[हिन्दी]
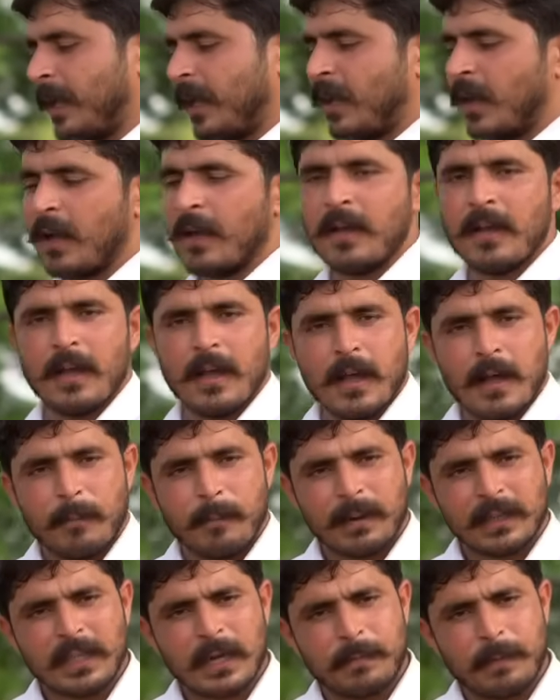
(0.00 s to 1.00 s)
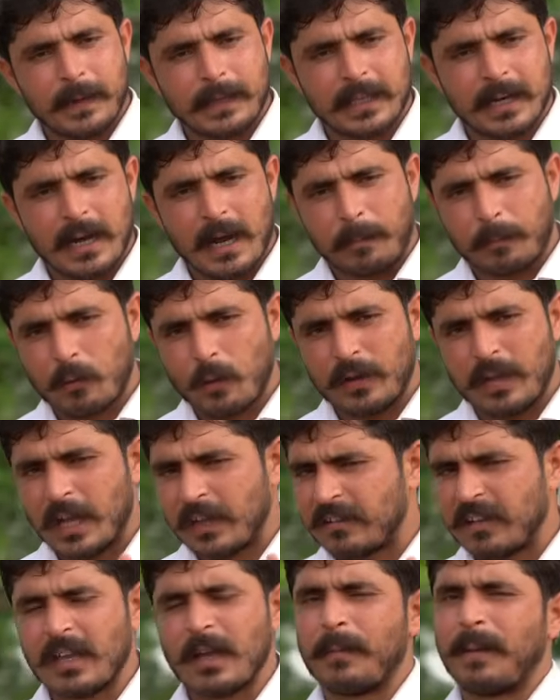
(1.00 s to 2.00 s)
गई है मदर फादर आपको ये
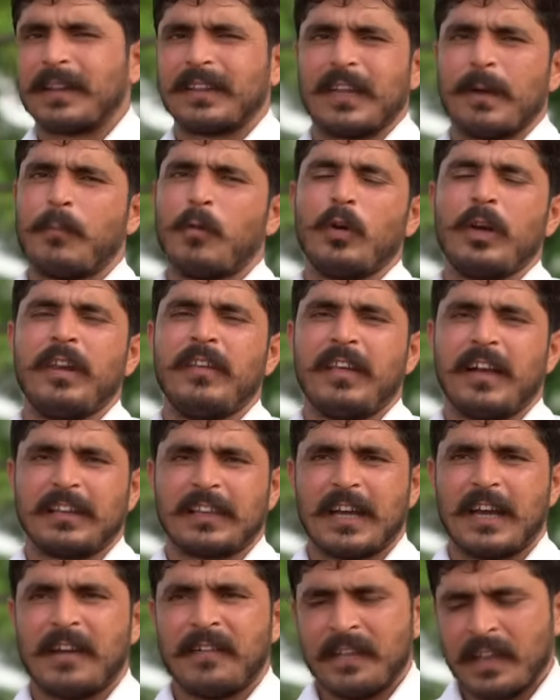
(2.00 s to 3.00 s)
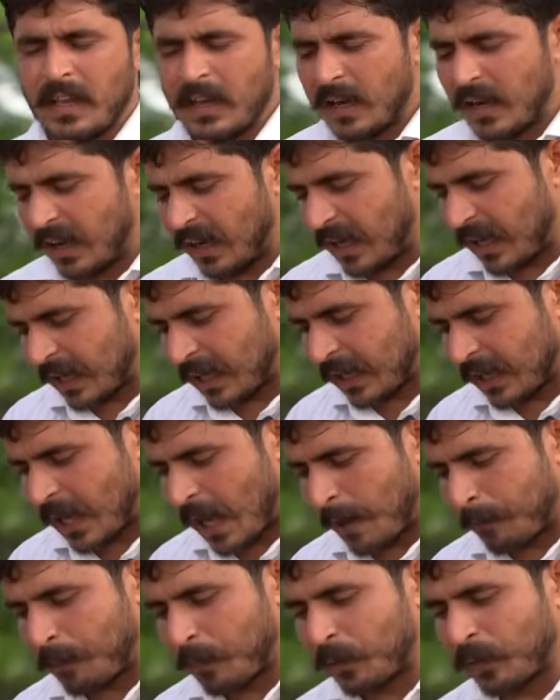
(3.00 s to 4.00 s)
चीज़ें बातें बोल नहीं सकता लेकिन
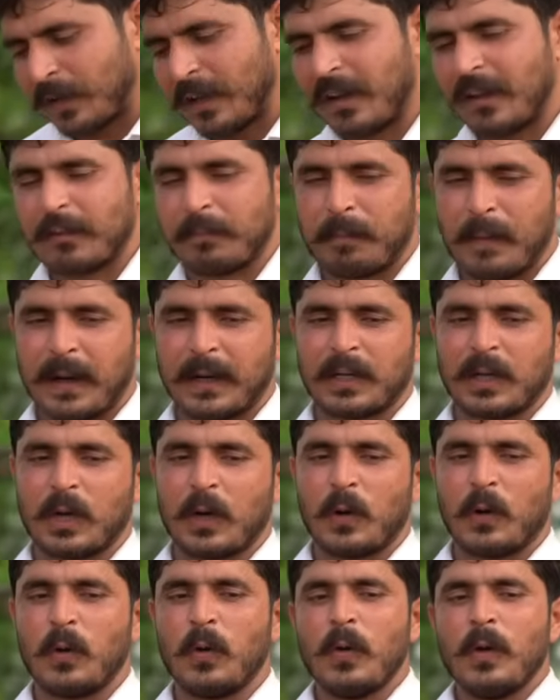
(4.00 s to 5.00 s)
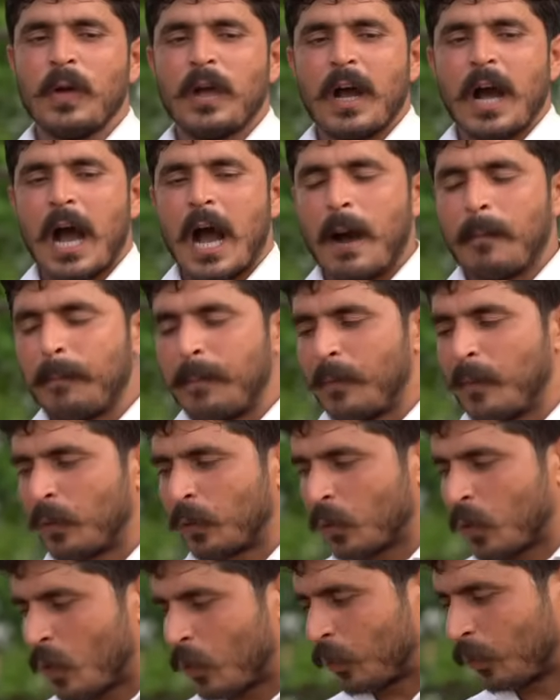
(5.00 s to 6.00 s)
आप उनकी रिस्पेक्ट करो आप
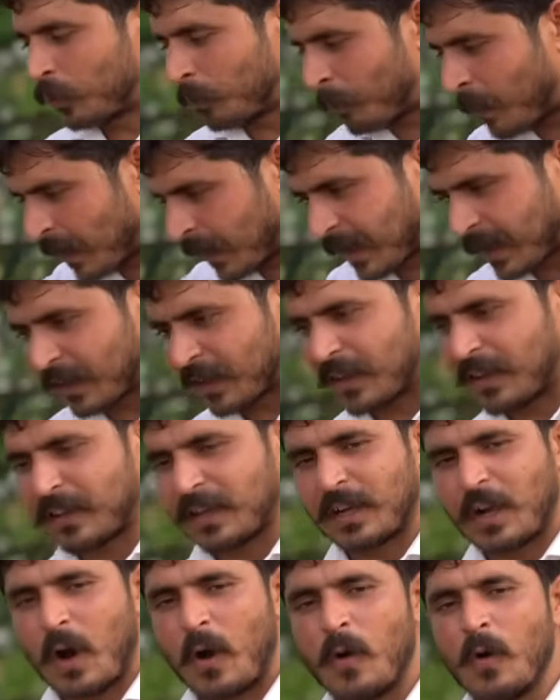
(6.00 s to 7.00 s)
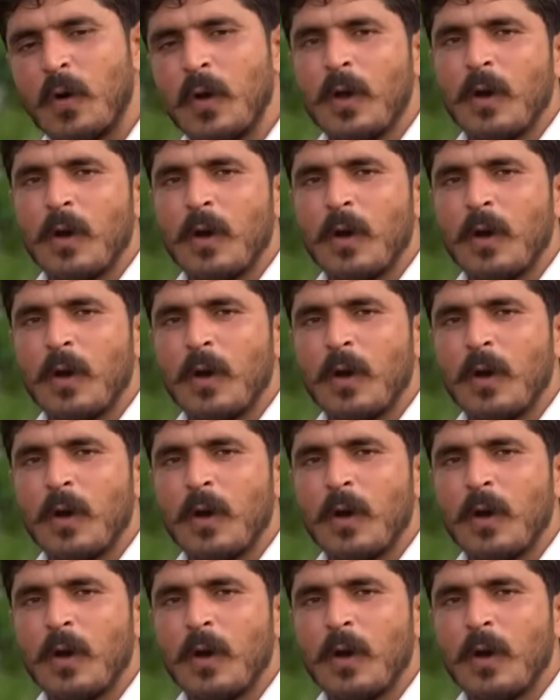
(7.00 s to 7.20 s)
उनको कुछ बन के दिखाओ